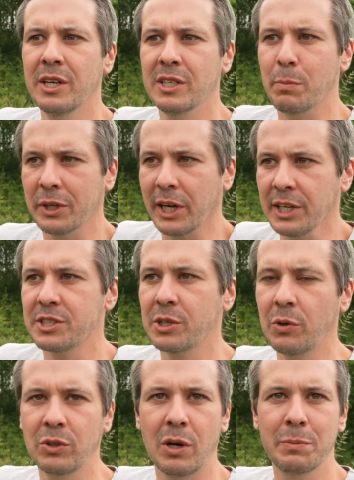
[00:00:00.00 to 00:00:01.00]
Die
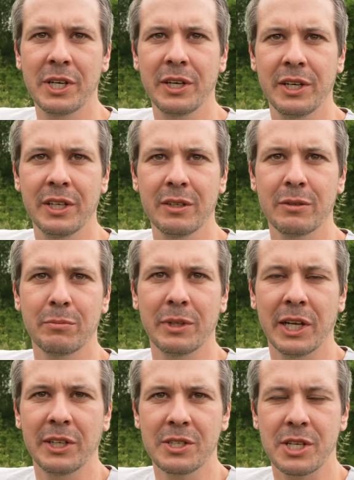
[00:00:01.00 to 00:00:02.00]
Begeisterung kommt daher,
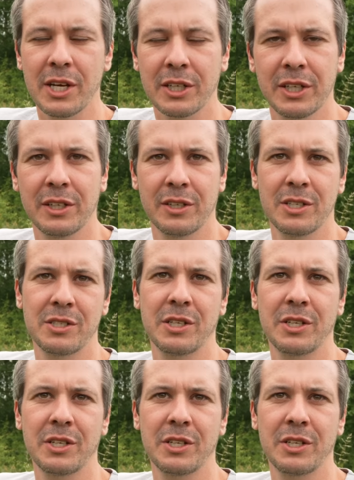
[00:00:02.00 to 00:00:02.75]
man hat die Sachkenntnis